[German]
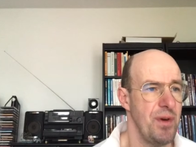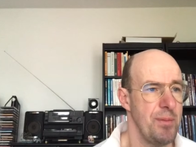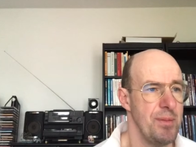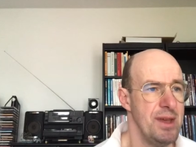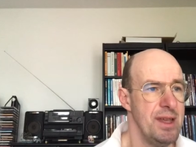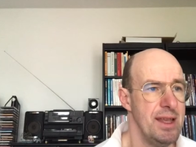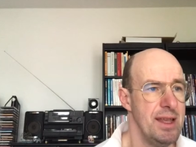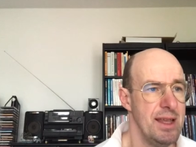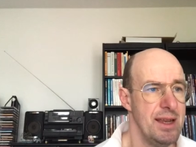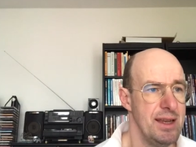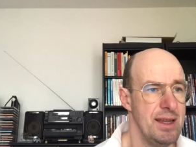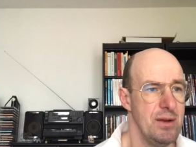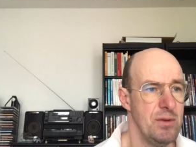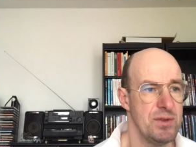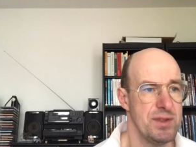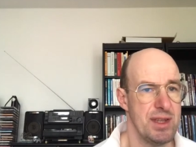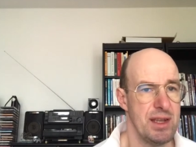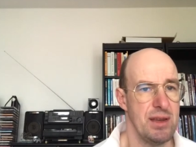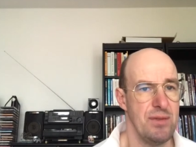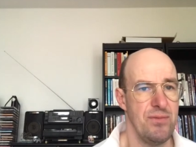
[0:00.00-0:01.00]
Familie, die
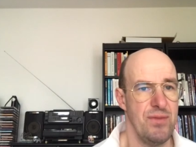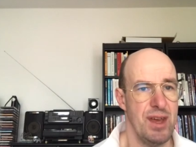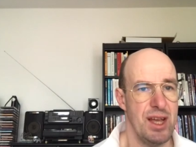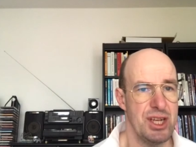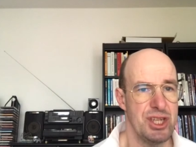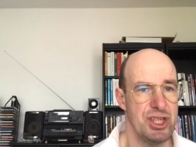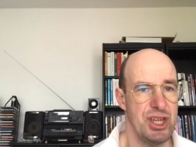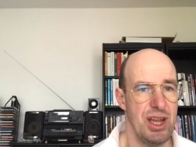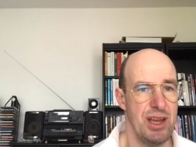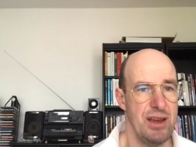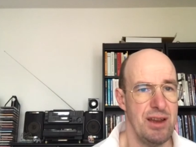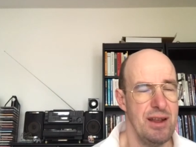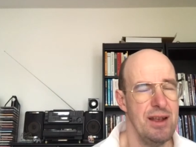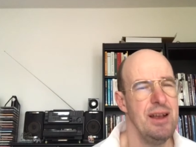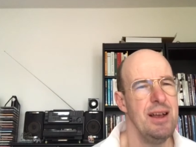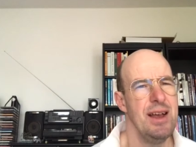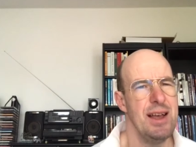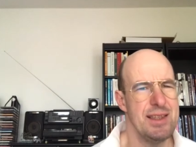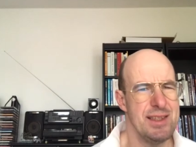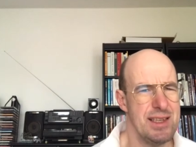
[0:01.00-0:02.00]
uns dann im Weg steht.
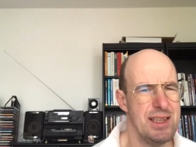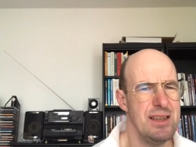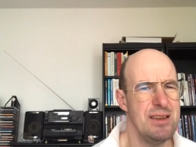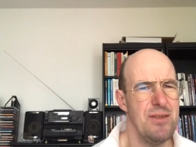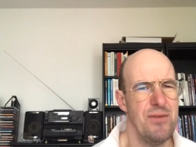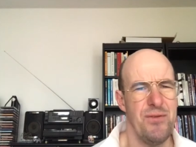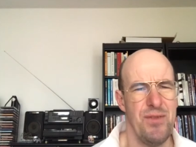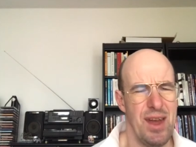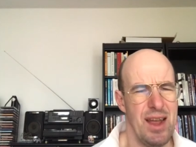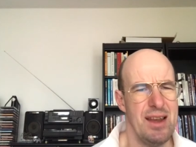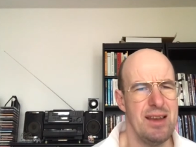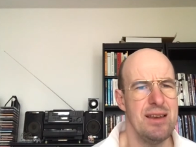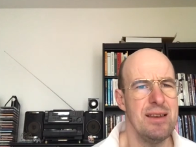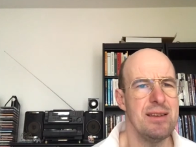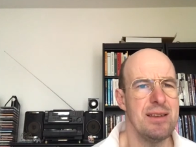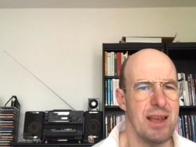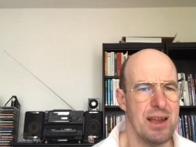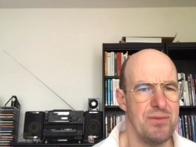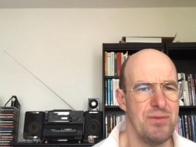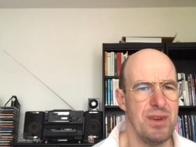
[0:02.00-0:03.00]
Es sind,
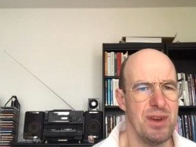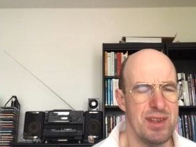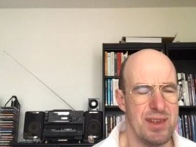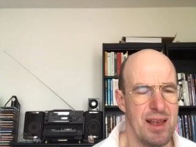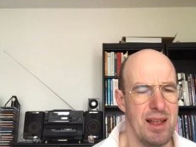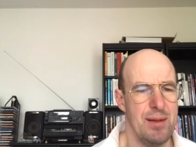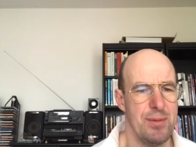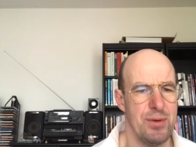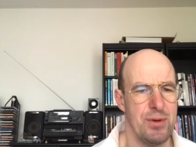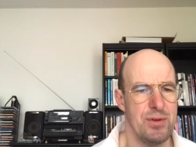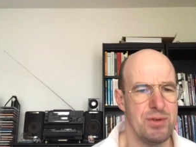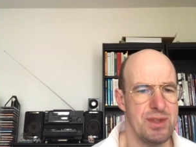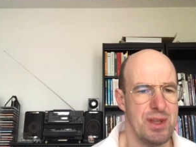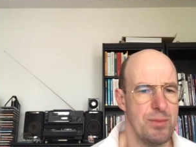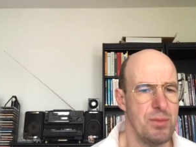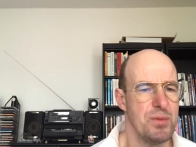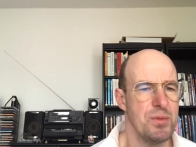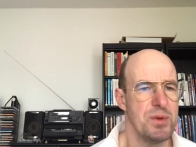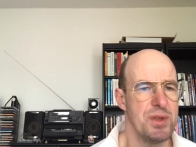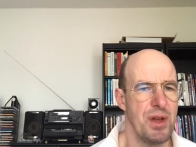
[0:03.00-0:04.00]
wenn, dann wir selber. Und
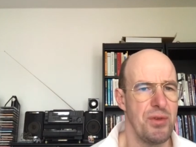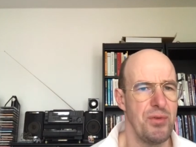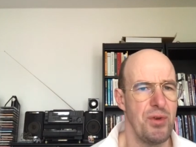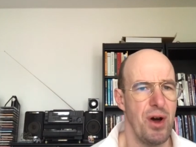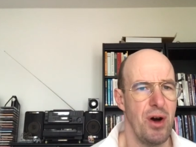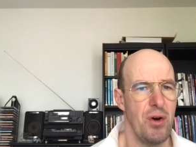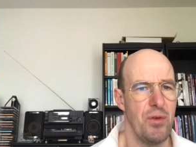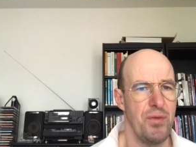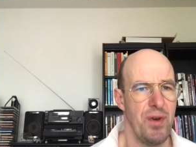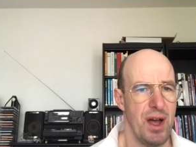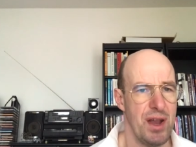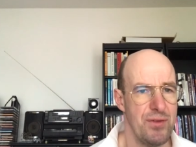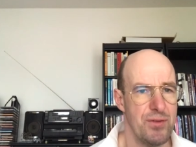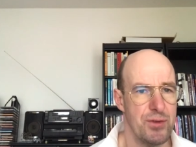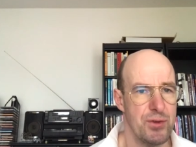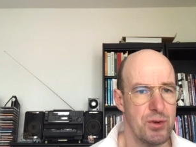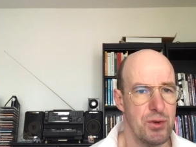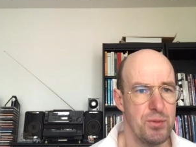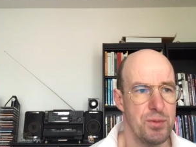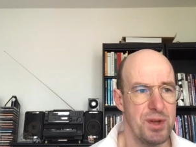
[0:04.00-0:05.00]
dann müssen wir dafür auch
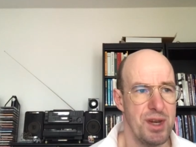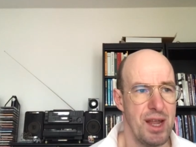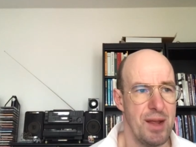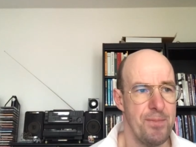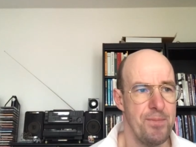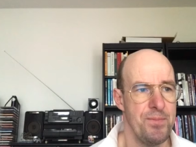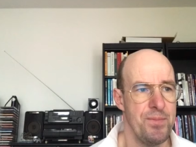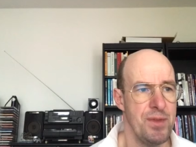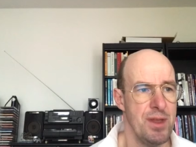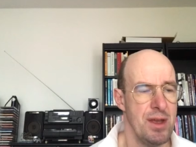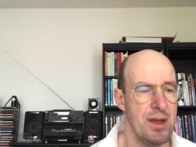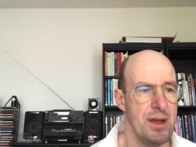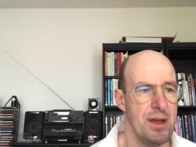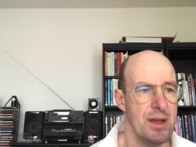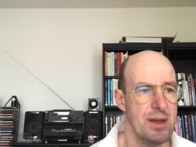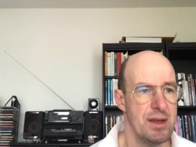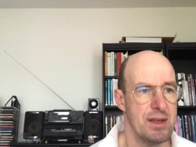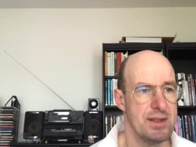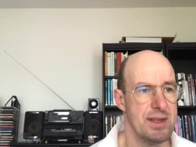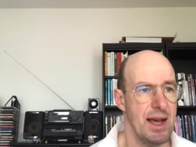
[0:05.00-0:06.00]
Verantwortung übernehmen.
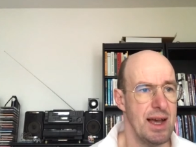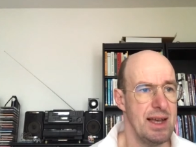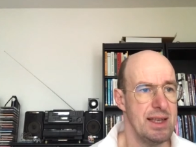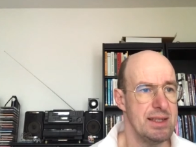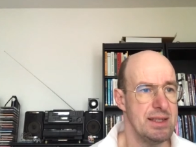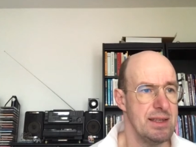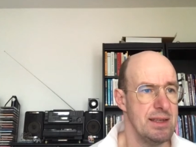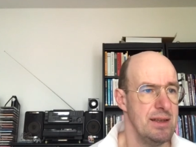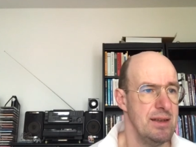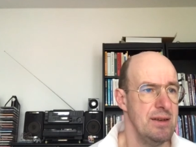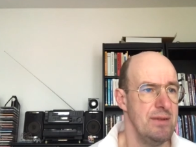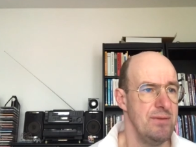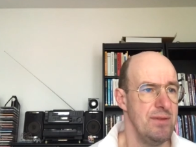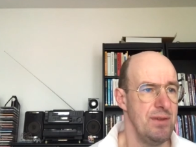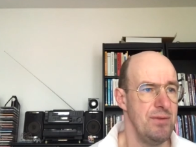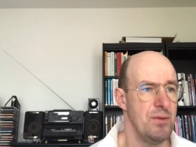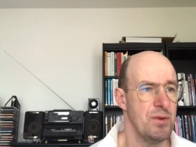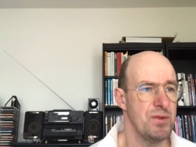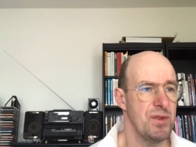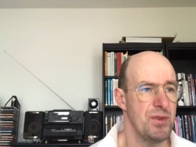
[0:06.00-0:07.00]
Das heißt,
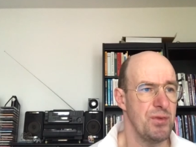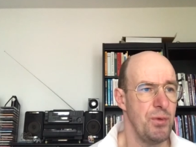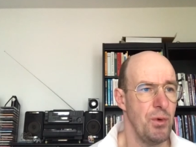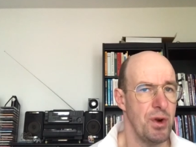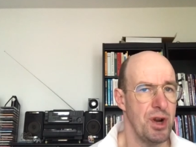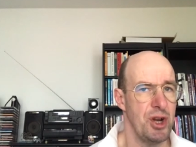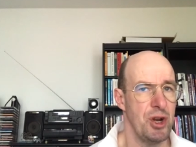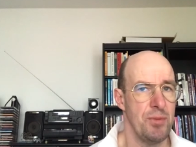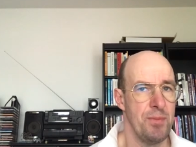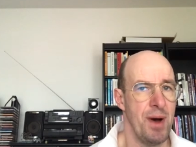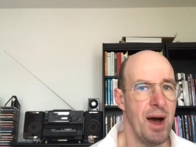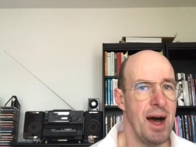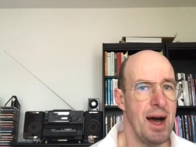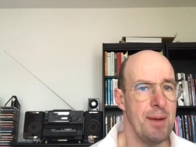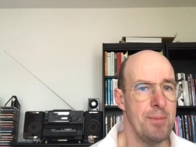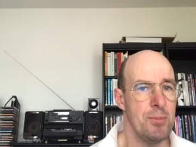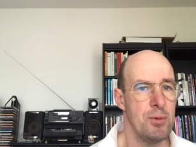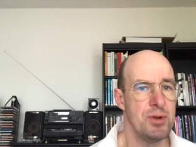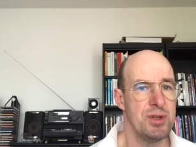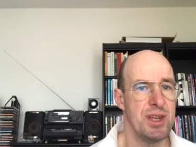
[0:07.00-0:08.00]
wenn wir uns was vorgenommen
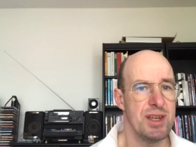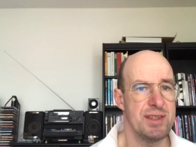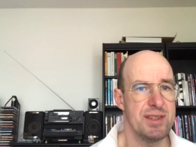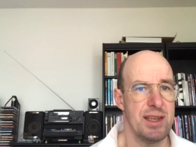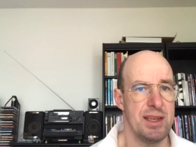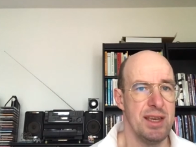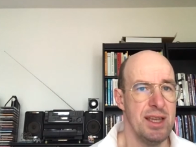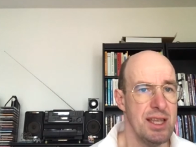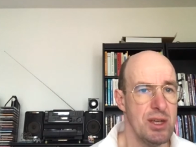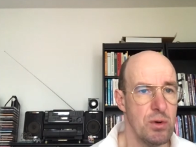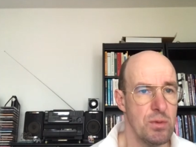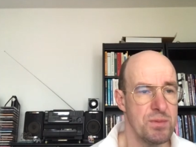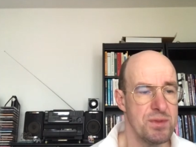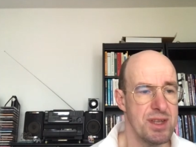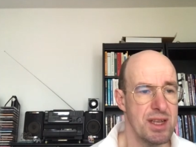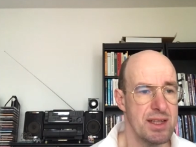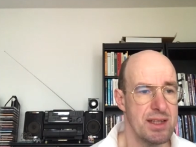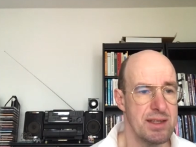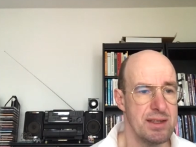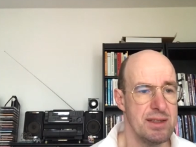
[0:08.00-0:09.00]
haben und das dann nicht
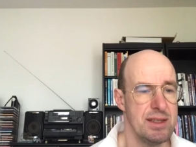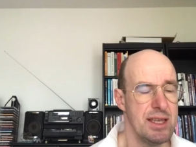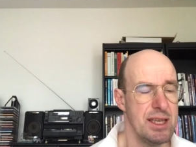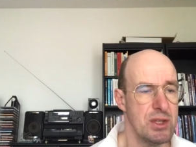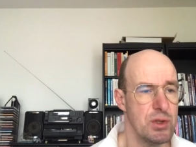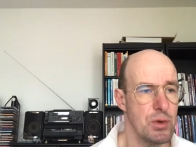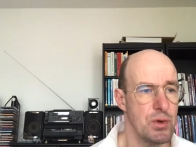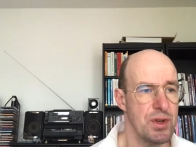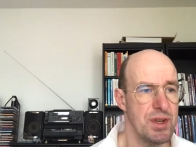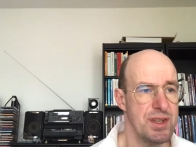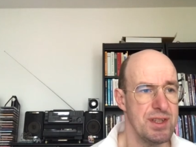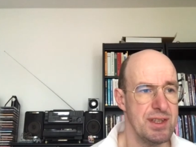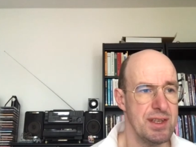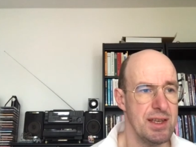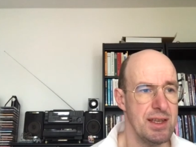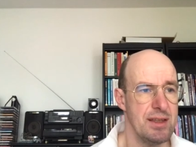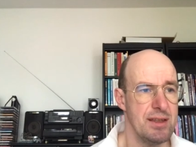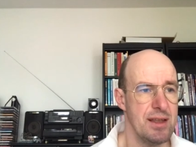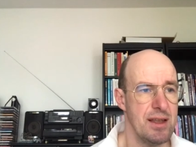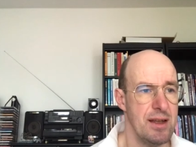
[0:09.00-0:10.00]
umsetzen, nicht
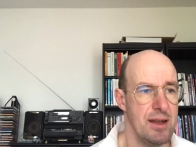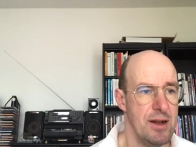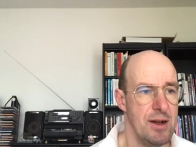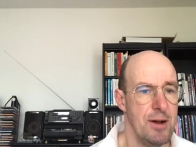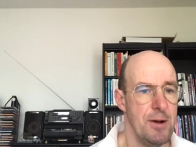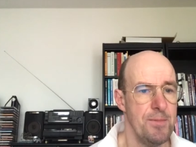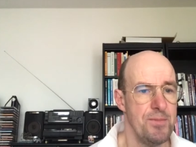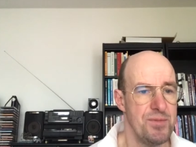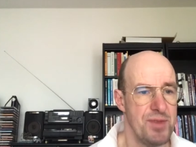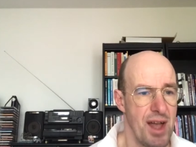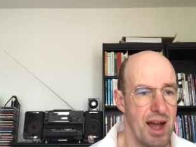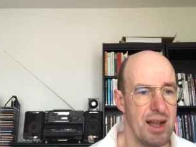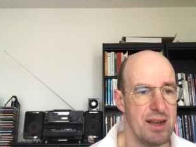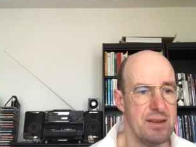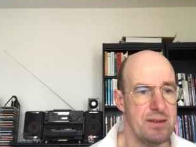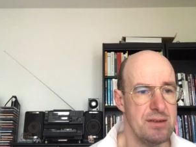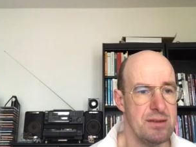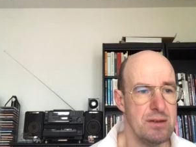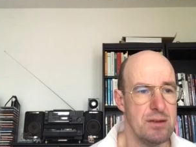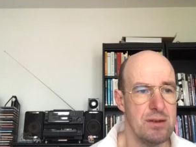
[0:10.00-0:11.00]
durchziehen,
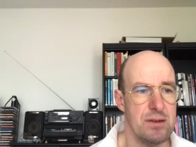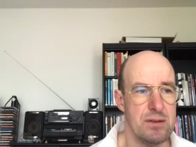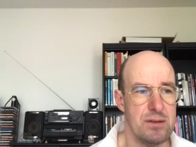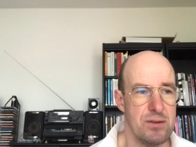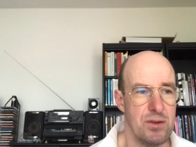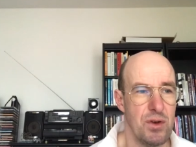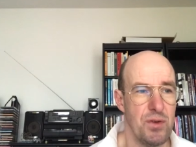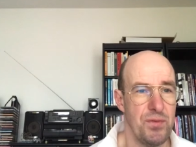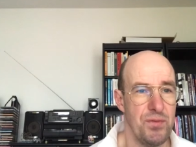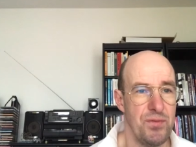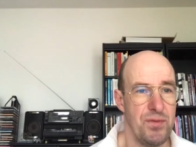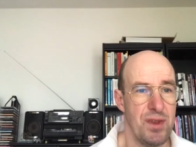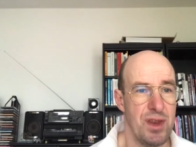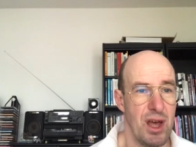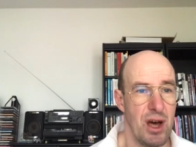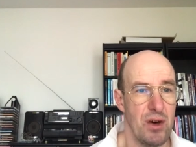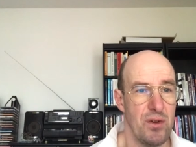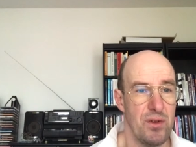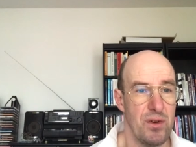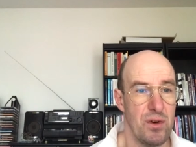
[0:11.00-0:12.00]
dann dürfen wir
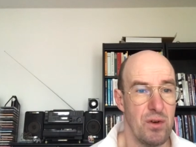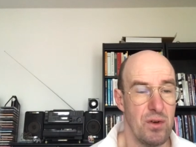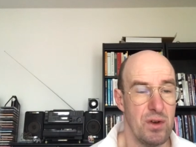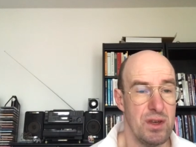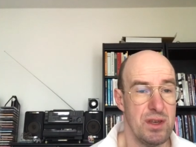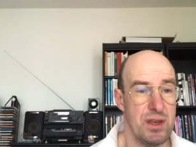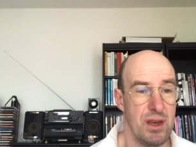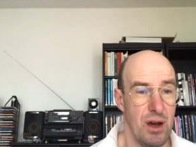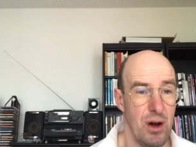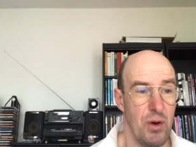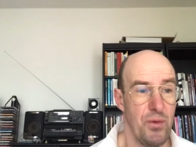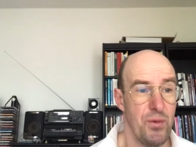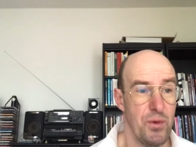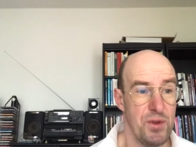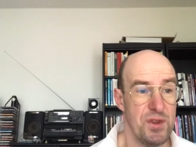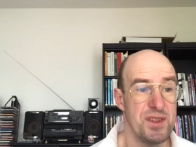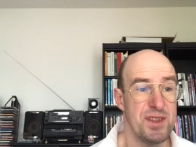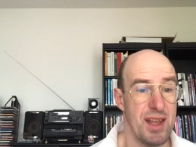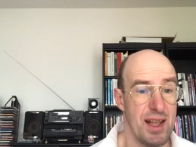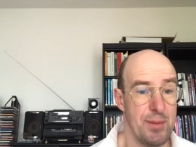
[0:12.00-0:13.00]
da ruhig auf
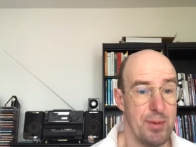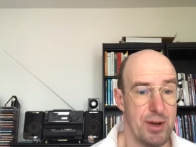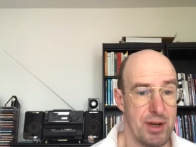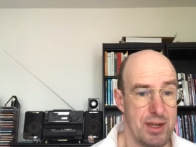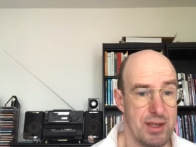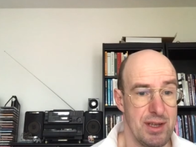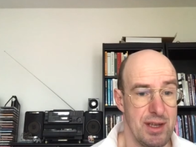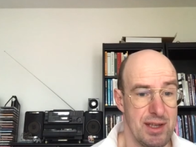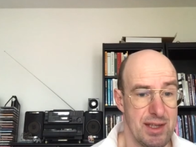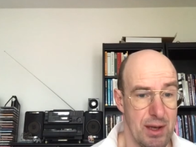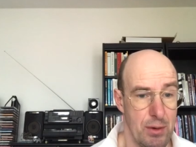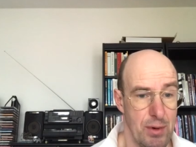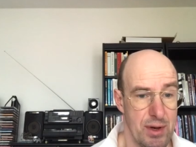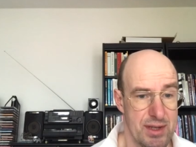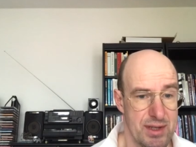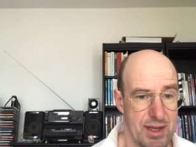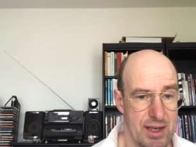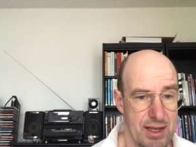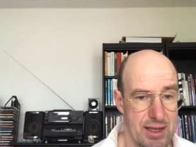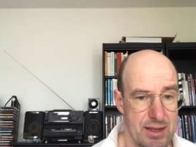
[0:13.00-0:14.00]
uns selber richtig
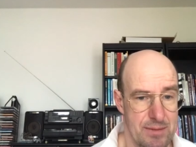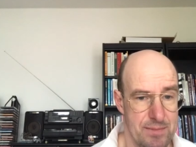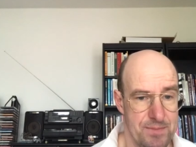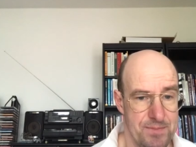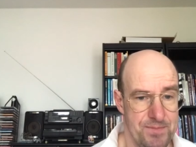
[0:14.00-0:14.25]
sauer sein.